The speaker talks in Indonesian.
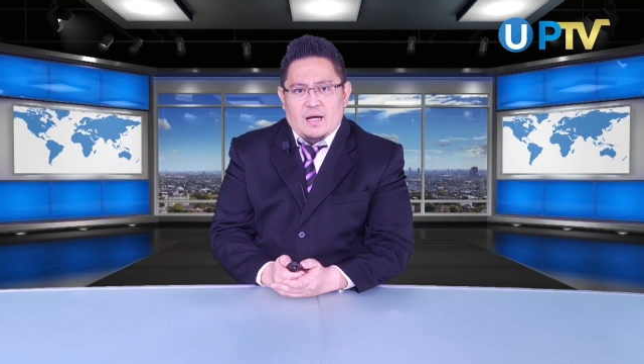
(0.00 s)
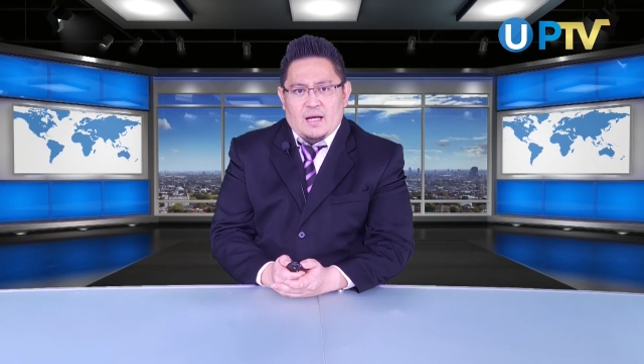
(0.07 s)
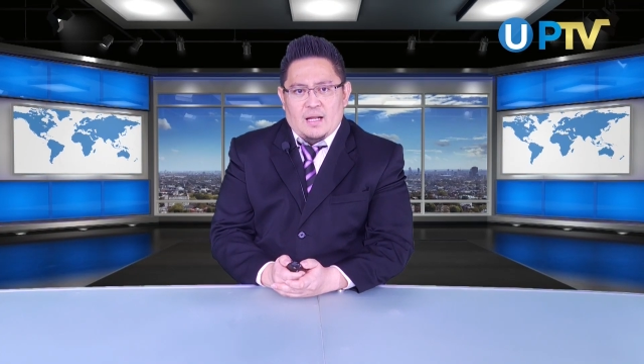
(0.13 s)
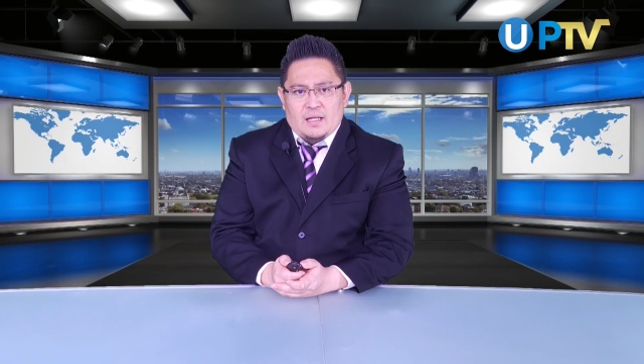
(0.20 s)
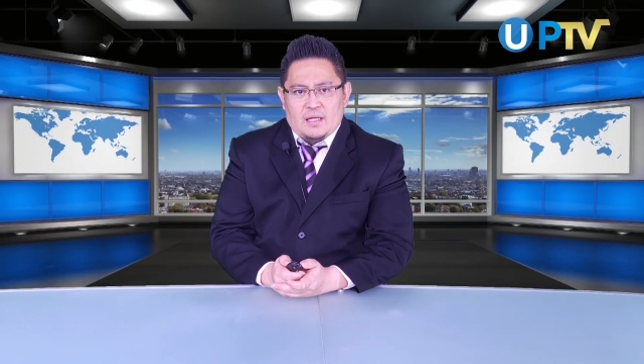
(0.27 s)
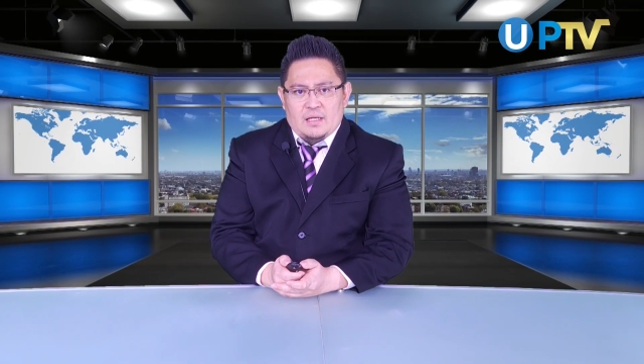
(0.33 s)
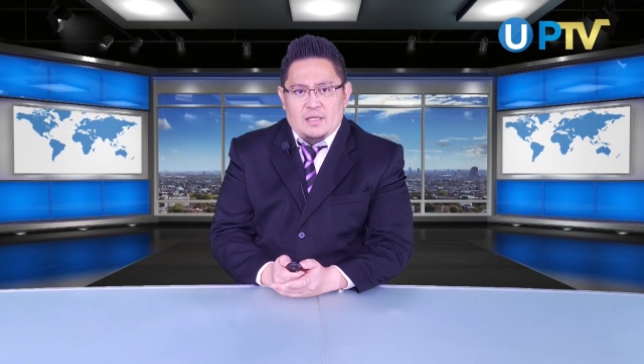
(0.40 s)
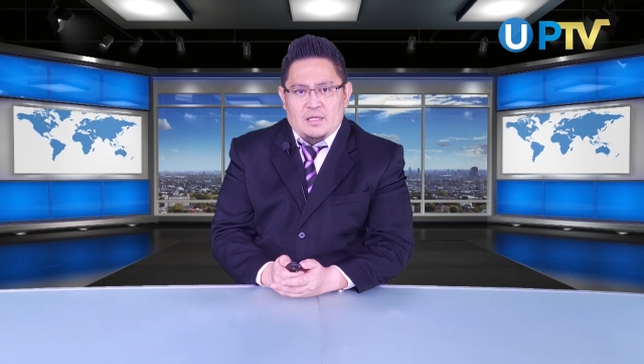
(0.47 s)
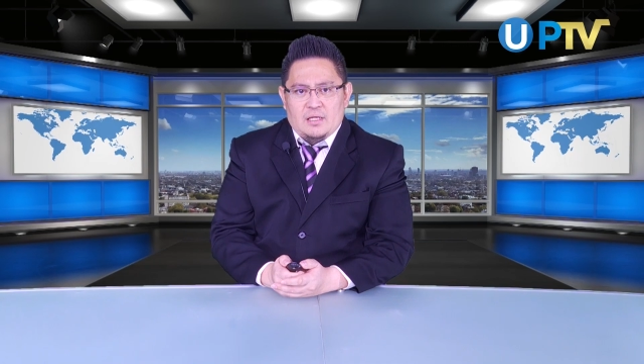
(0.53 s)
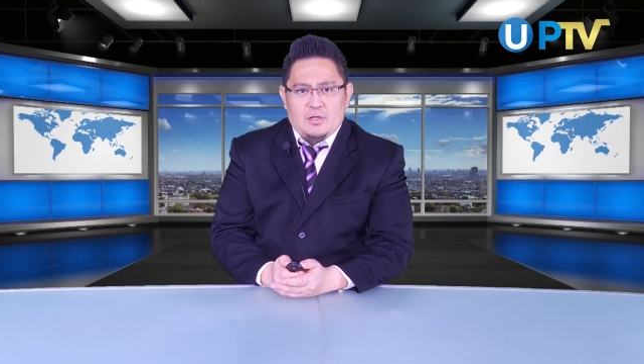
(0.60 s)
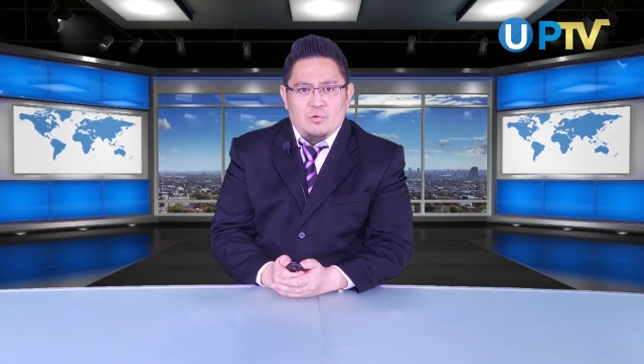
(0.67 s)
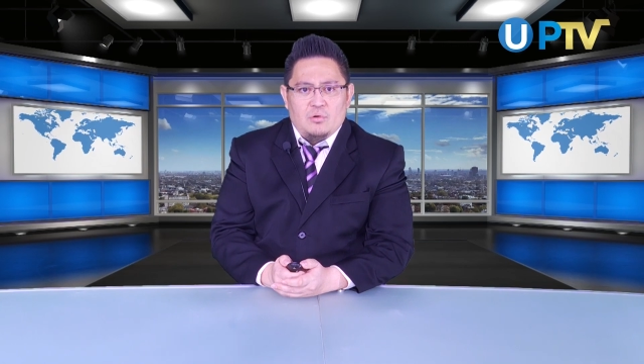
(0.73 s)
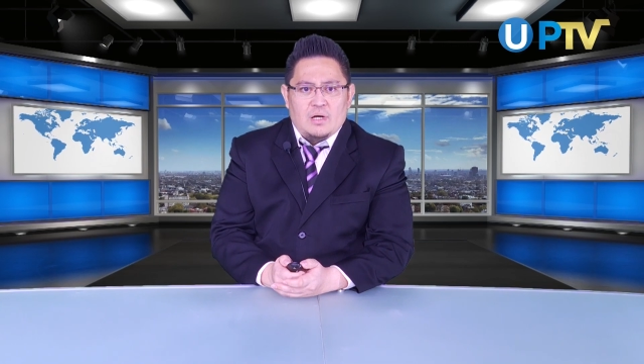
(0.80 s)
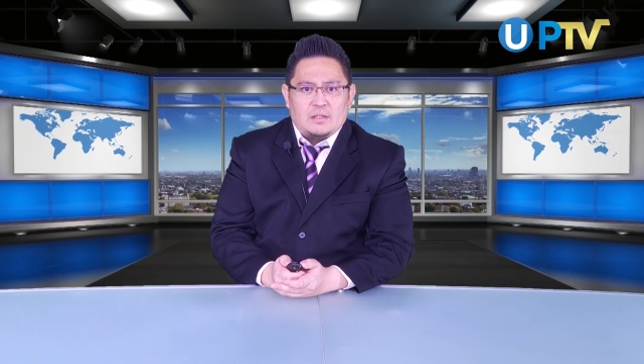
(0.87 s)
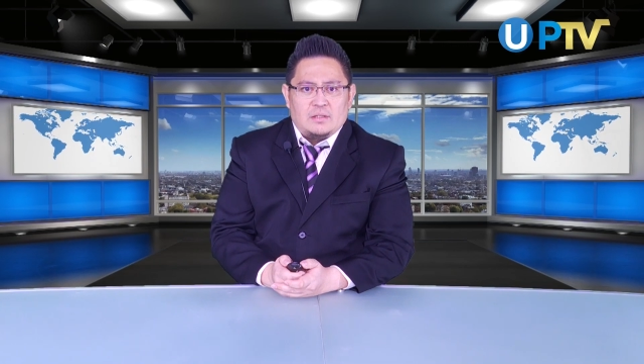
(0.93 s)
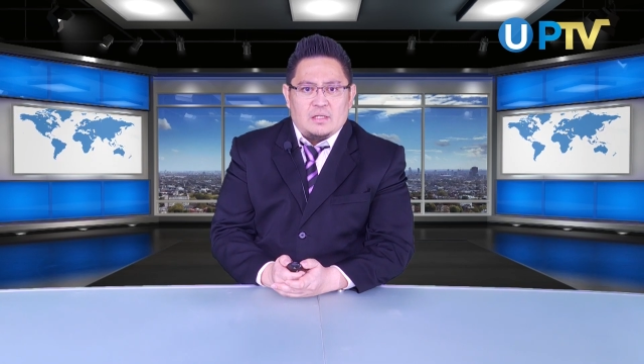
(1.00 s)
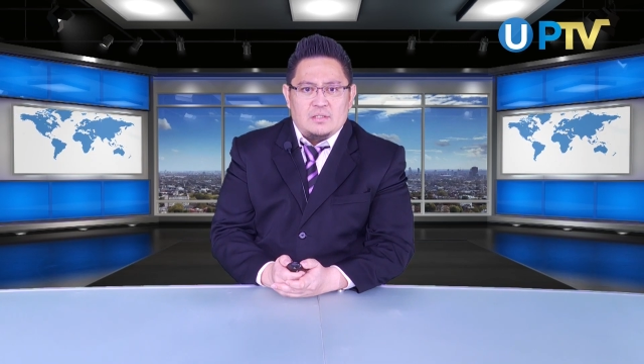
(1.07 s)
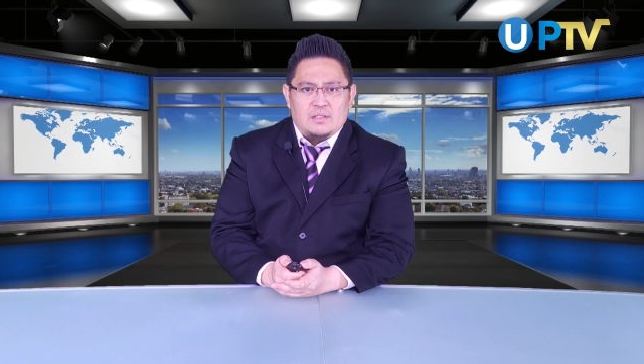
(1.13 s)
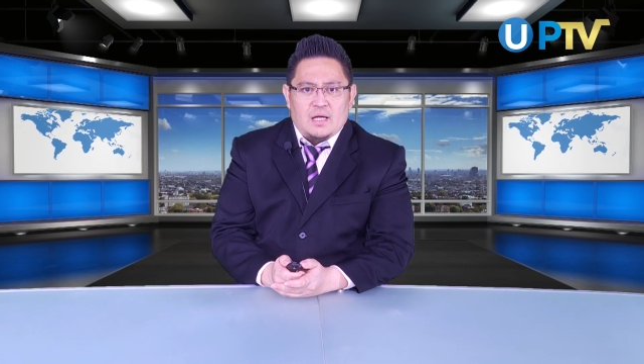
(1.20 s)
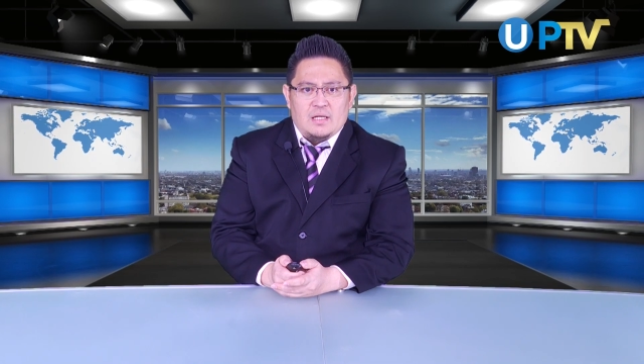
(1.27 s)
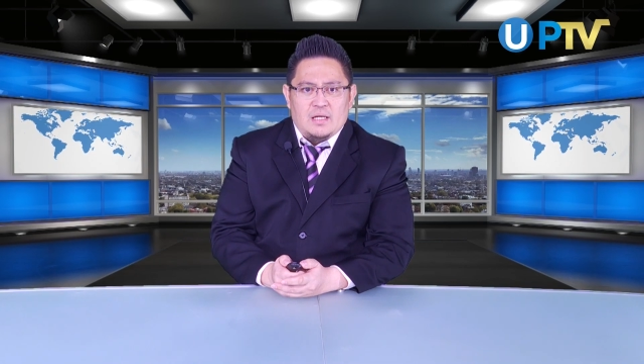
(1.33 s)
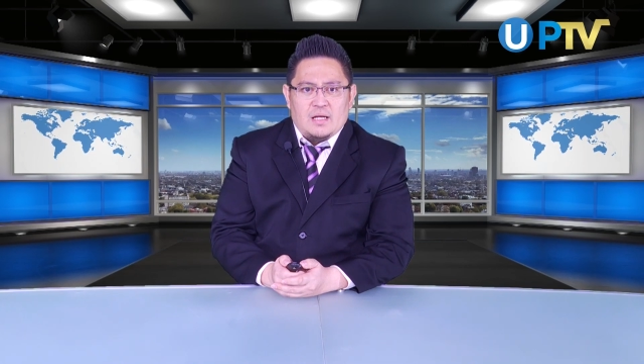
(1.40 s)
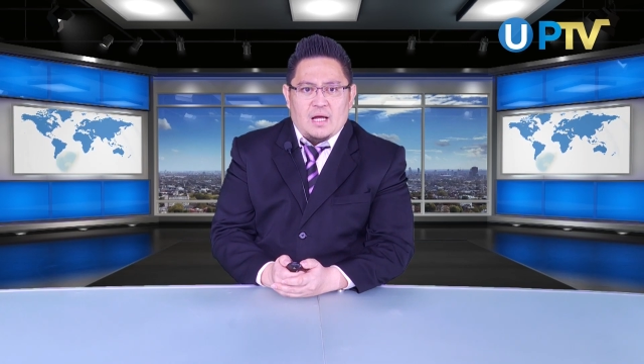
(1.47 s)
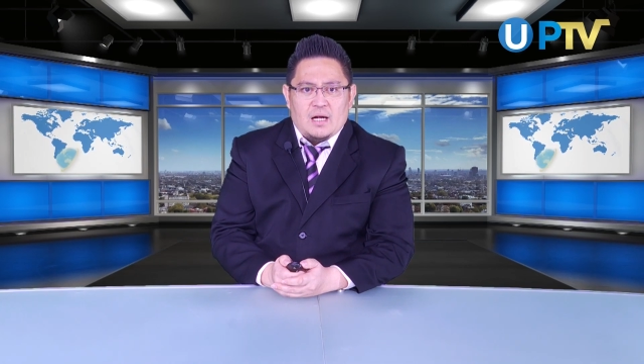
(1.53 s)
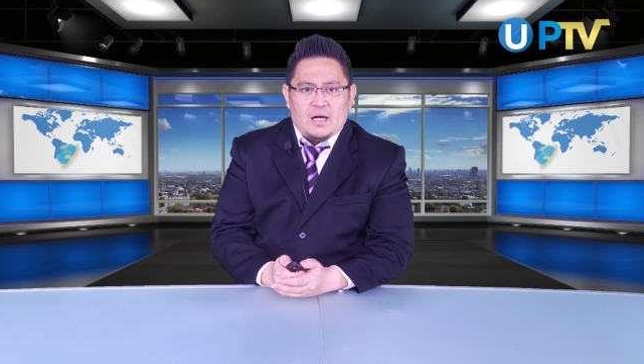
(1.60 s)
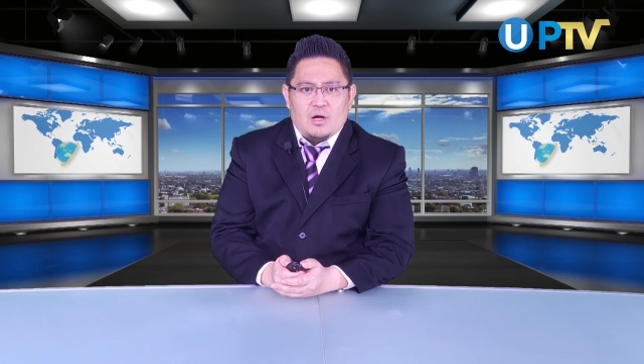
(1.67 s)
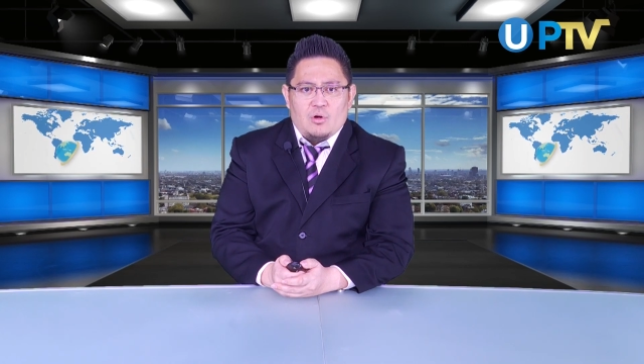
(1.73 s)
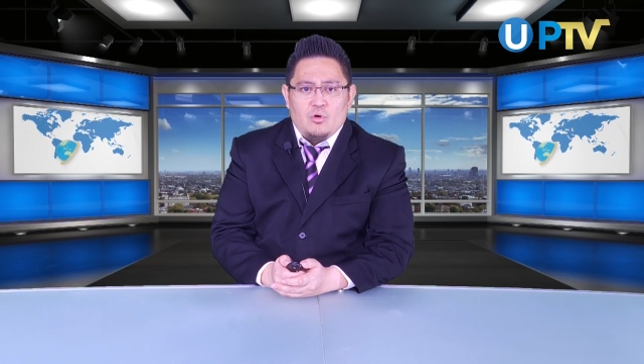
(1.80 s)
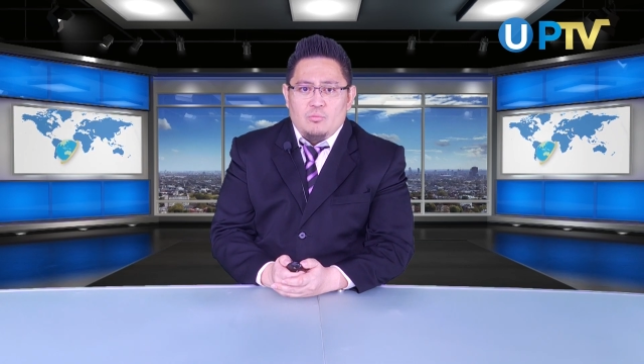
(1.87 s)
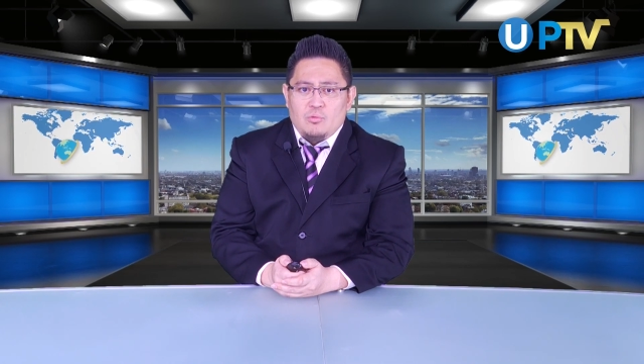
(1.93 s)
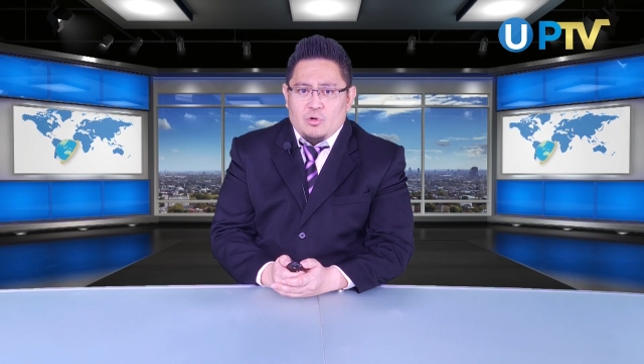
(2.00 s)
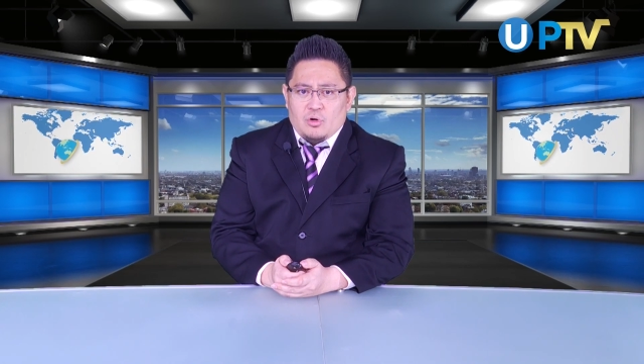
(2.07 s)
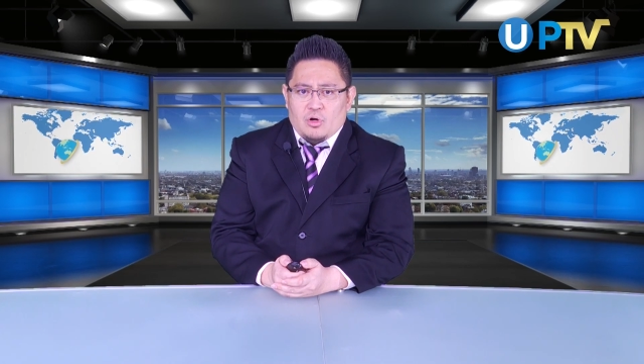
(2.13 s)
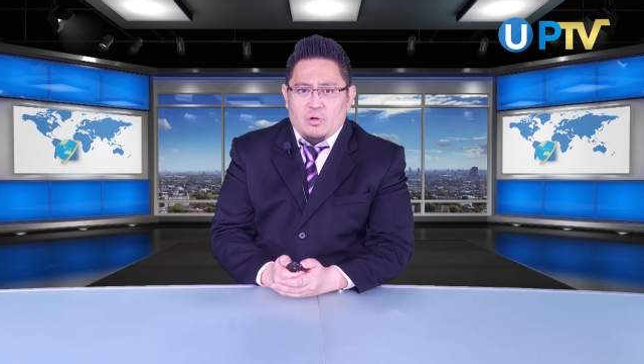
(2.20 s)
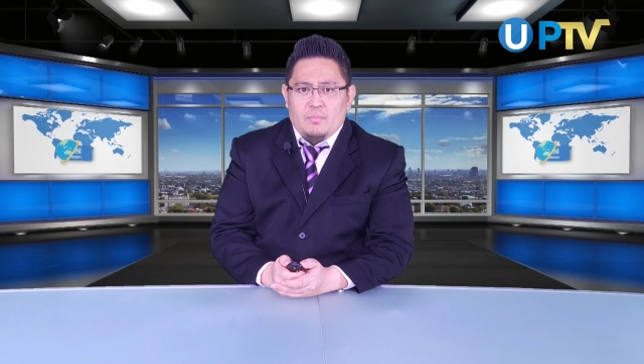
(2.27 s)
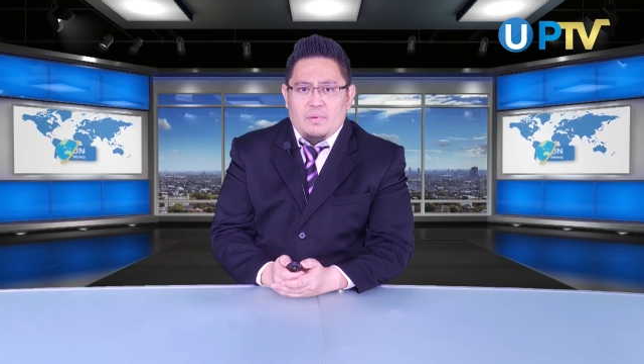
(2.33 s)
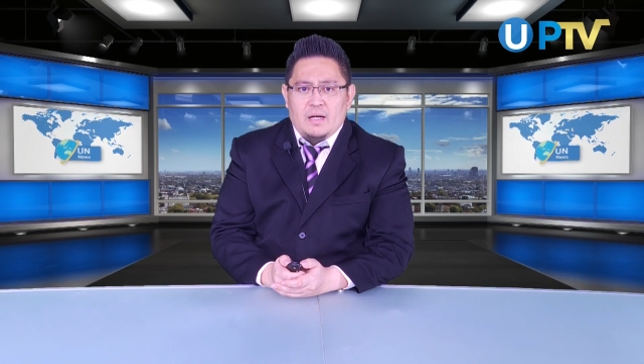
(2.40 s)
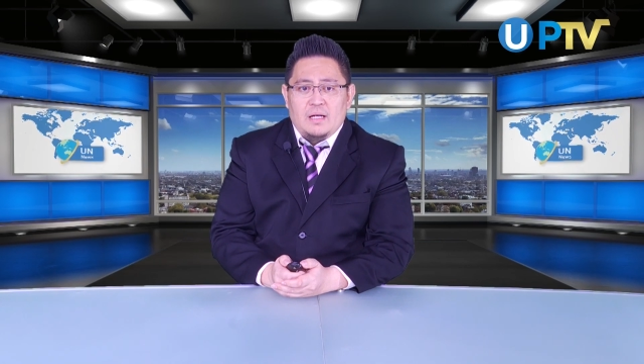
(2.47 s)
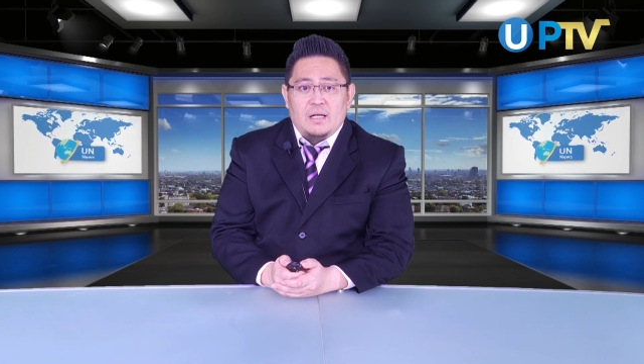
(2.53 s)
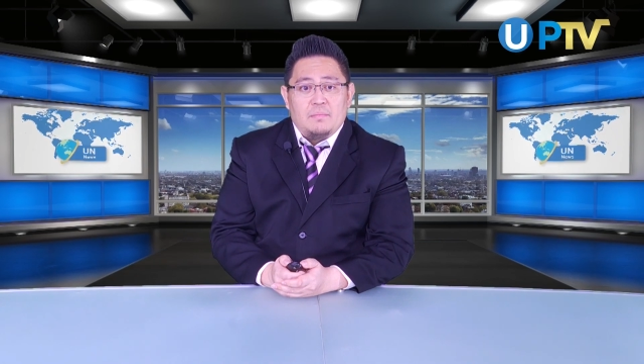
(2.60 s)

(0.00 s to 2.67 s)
Hal ini diduga terjadi karena umur korban